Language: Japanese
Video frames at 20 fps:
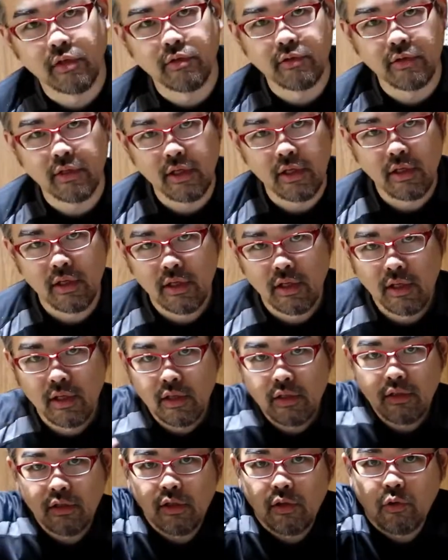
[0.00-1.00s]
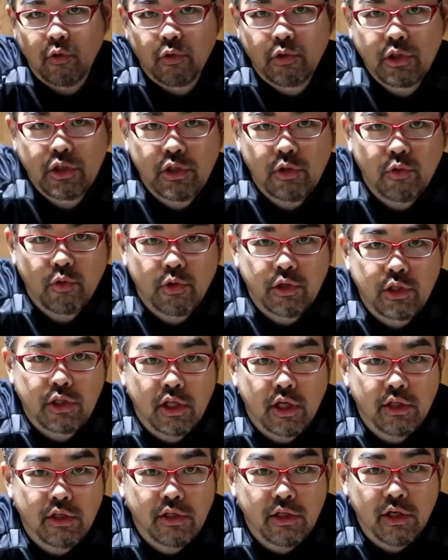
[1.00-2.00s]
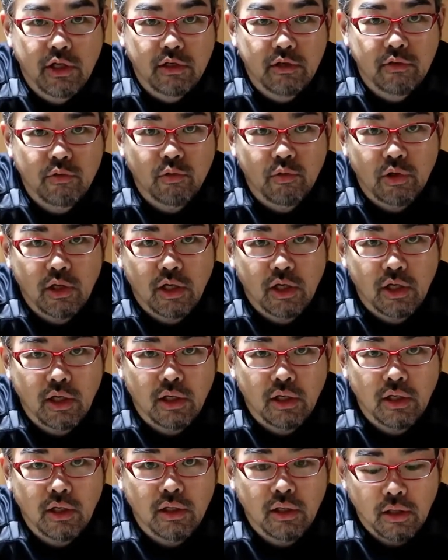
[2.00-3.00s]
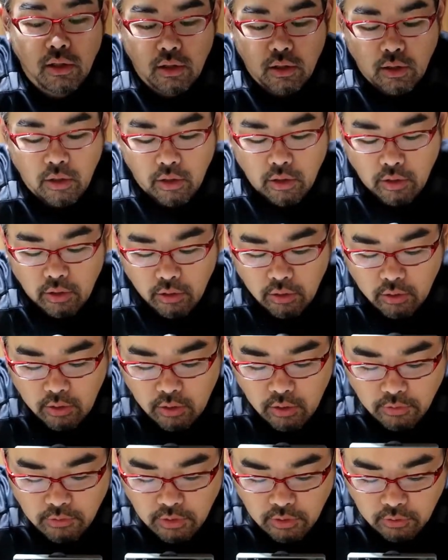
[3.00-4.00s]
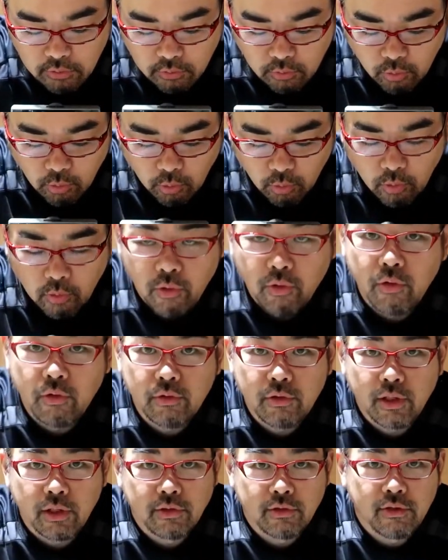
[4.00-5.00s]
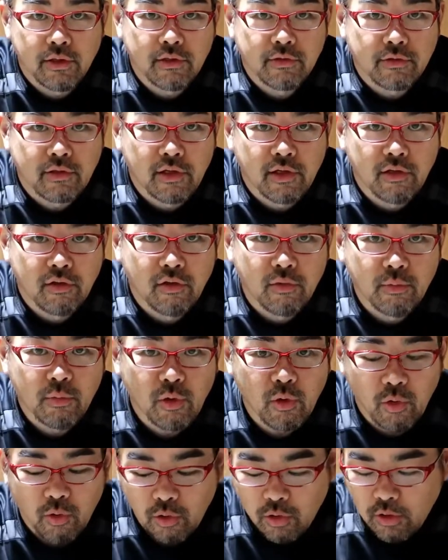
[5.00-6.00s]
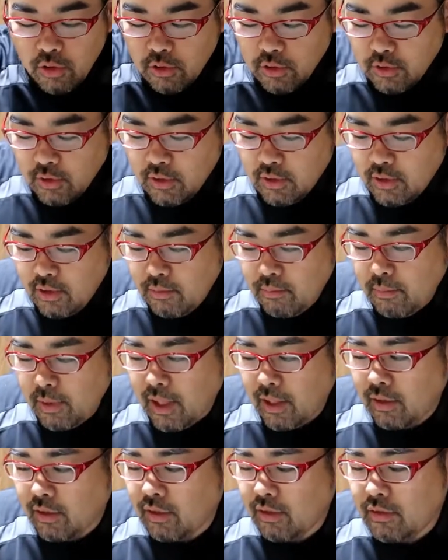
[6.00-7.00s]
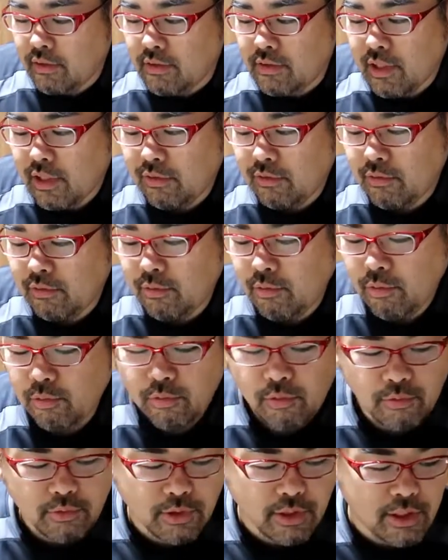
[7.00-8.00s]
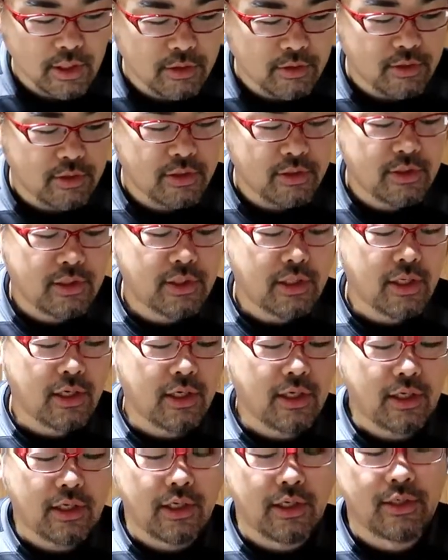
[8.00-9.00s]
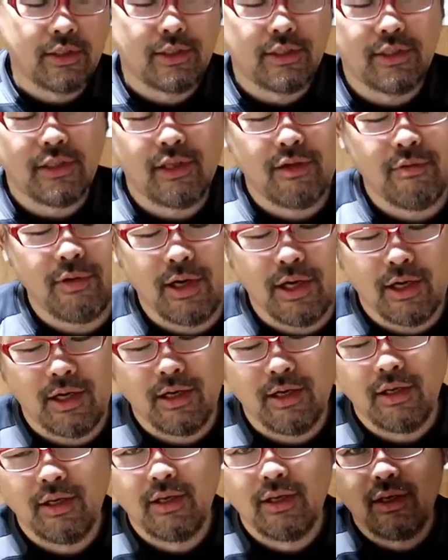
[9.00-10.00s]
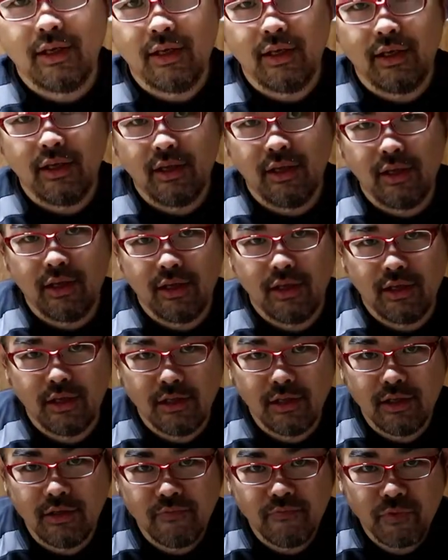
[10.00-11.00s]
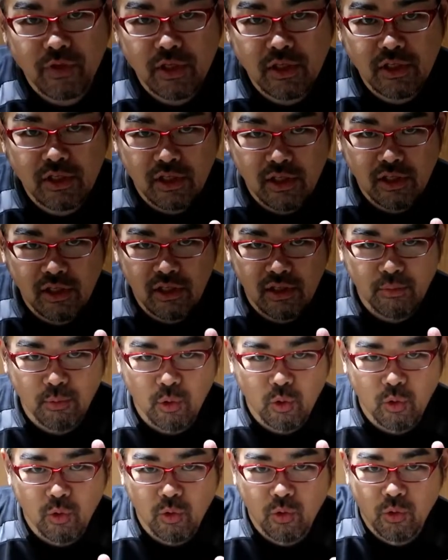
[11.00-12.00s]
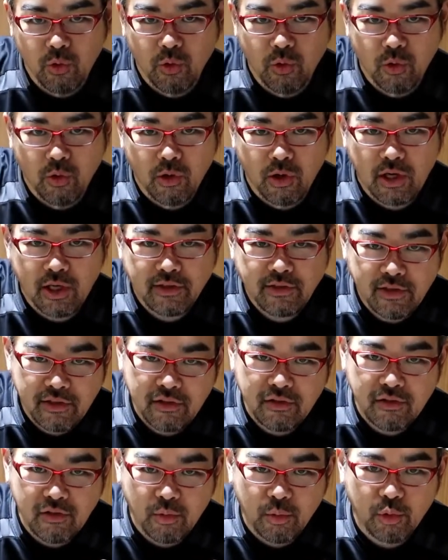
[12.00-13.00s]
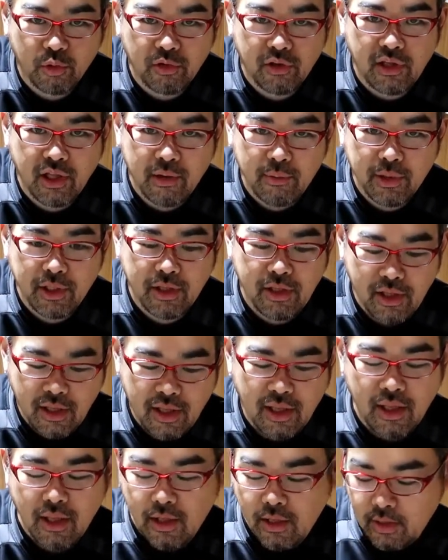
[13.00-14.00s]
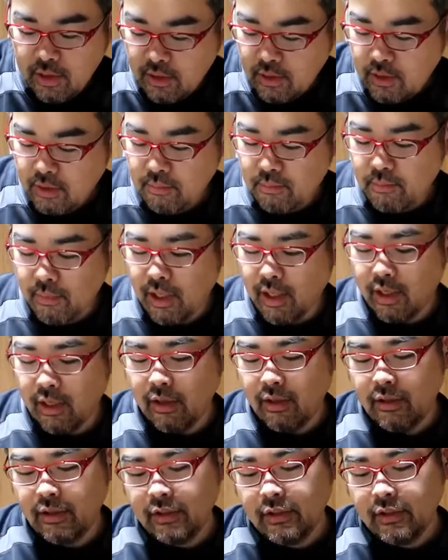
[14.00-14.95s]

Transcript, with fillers: ですねでこっちの下にあるのが、はい、カセットなんですけれども、まあ、ざっと動作確認した感じでは、えー、CD もカセットもダメでまあ